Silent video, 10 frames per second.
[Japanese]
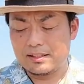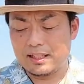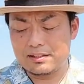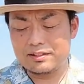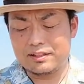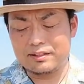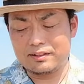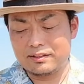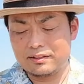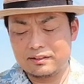ある日
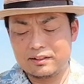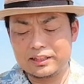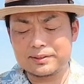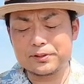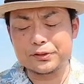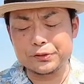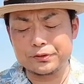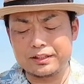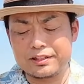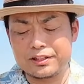いつものよう
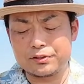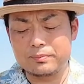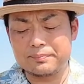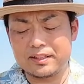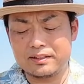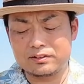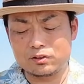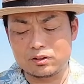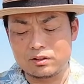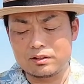に父の見舞いに行く
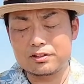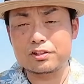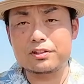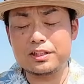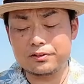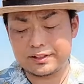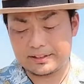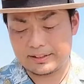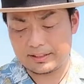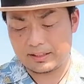と、主治医の
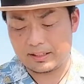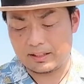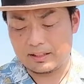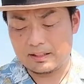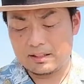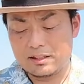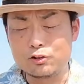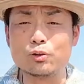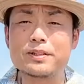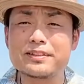先生から
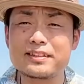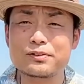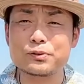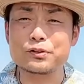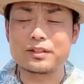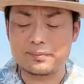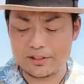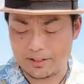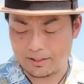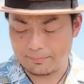余命宣告を受けま
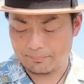した。